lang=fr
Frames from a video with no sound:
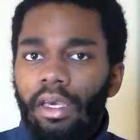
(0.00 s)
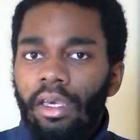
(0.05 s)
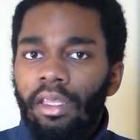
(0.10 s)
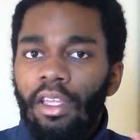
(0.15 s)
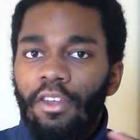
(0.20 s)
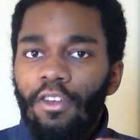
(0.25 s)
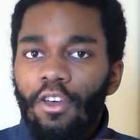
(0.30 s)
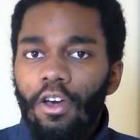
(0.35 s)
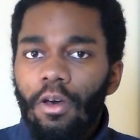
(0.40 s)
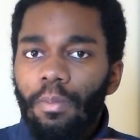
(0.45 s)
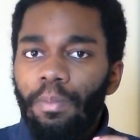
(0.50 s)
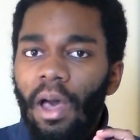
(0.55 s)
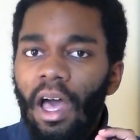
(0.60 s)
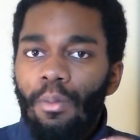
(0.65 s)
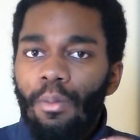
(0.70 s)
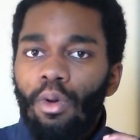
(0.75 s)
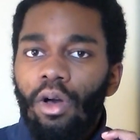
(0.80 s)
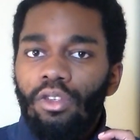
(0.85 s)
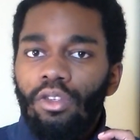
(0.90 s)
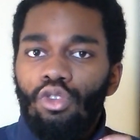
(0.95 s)
Et d'ailleurs, par
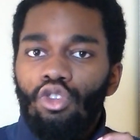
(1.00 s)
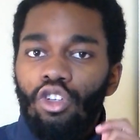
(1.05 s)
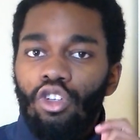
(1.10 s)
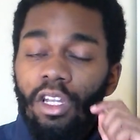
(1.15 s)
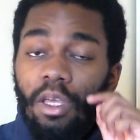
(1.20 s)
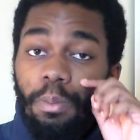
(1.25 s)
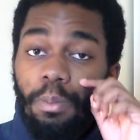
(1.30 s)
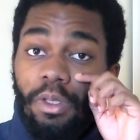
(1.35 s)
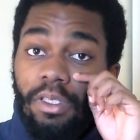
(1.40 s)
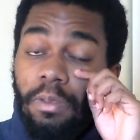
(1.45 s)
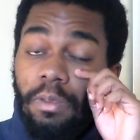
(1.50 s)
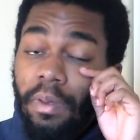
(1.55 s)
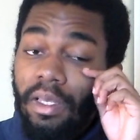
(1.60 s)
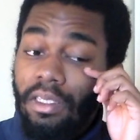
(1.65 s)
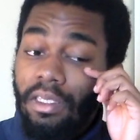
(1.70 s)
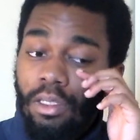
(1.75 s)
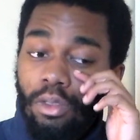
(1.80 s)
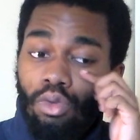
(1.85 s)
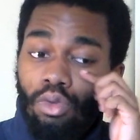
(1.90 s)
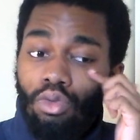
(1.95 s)
rapport à ce gilet, petite
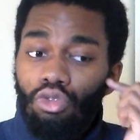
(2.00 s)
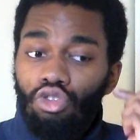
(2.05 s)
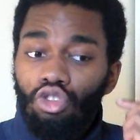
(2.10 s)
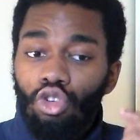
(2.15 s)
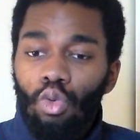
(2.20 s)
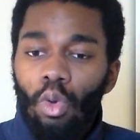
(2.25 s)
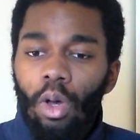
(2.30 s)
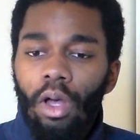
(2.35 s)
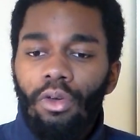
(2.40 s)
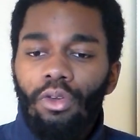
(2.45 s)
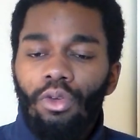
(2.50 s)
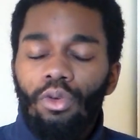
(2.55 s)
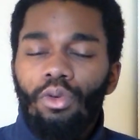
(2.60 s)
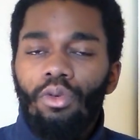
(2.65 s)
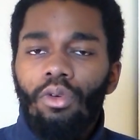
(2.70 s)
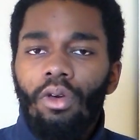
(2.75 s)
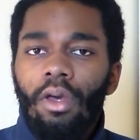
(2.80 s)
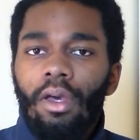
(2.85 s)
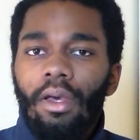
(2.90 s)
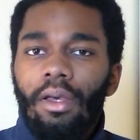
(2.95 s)
précision, je crois que
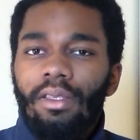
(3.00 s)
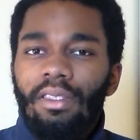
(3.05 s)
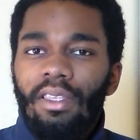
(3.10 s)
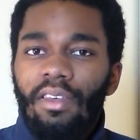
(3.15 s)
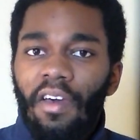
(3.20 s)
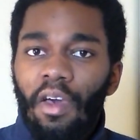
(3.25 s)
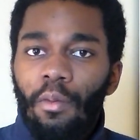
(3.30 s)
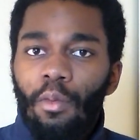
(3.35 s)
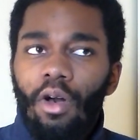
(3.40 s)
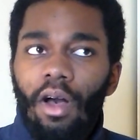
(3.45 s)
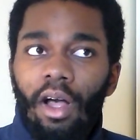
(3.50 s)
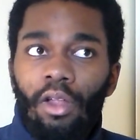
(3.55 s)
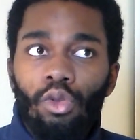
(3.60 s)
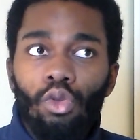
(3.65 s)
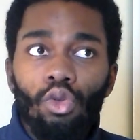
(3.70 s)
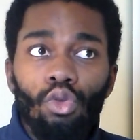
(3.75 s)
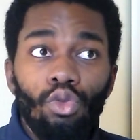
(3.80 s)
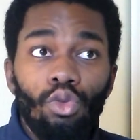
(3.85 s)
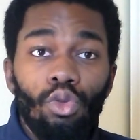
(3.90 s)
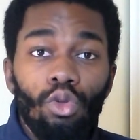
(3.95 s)
c'est vraiment un
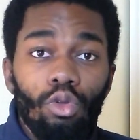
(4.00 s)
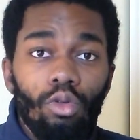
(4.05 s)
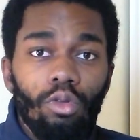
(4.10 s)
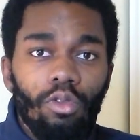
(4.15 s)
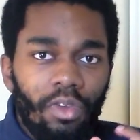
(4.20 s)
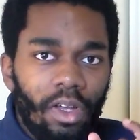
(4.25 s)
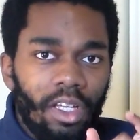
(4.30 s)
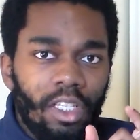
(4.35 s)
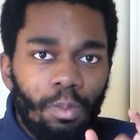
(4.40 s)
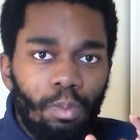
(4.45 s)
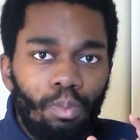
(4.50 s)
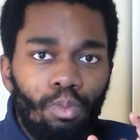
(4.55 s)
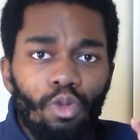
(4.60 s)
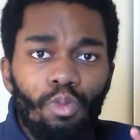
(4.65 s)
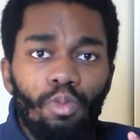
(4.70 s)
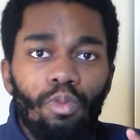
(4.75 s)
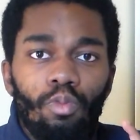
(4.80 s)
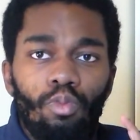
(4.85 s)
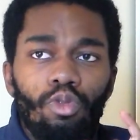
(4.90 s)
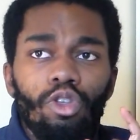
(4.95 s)
truc de, enfin plus,
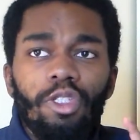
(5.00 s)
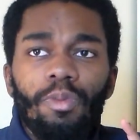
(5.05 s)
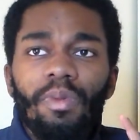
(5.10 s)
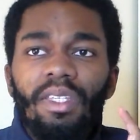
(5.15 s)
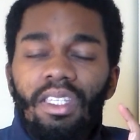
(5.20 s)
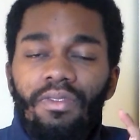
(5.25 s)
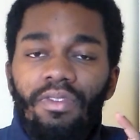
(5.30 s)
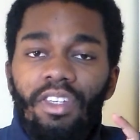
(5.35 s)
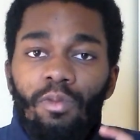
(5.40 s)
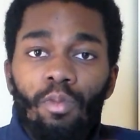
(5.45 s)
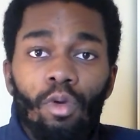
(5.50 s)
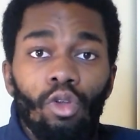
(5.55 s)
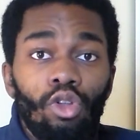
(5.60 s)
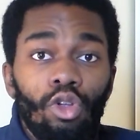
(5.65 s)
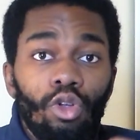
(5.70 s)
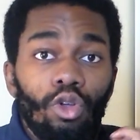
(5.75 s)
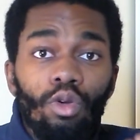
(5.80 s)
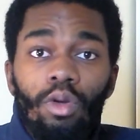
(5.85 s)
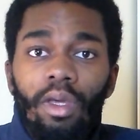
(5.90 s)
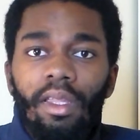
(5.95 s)
plus spécifiquement de
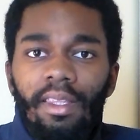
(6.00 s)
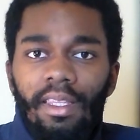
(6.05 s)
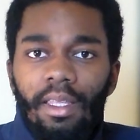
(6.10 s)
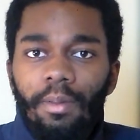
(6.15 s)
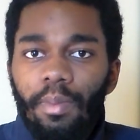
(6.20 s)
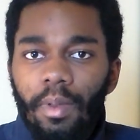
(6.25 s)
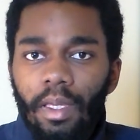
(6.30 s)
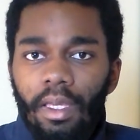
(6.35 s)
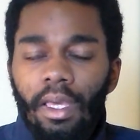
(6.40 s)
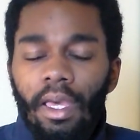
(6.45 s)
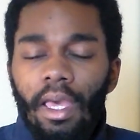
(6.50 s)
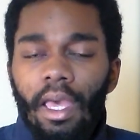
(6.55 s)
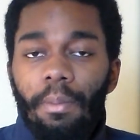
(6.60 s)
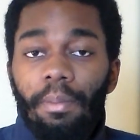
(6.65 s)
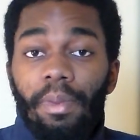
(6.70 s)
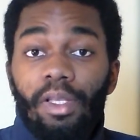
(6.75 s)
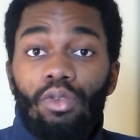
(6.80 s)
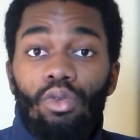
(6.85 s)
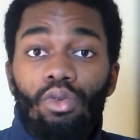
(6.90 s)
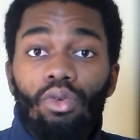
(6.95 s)
ENTP,
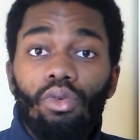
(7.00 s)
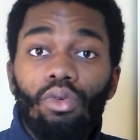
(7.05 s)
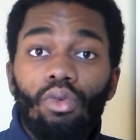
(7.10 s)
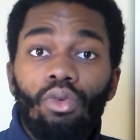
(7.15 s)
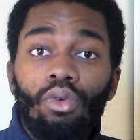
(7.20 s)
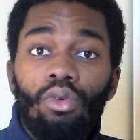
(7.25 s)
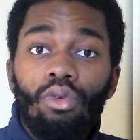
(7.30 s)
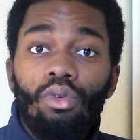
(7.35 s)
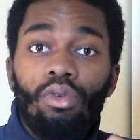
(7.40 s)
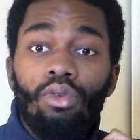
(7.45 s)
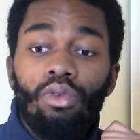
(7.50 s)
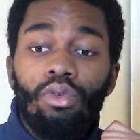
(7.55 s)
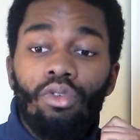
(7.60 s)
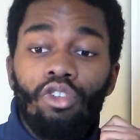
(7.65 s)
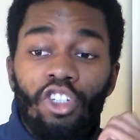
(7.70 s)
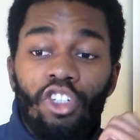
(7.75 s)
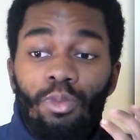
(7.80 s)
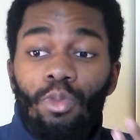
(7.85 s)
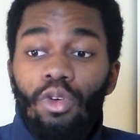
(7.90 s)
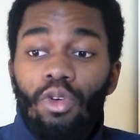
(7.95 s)
parce que euh,
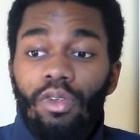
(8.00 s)
j'ai moi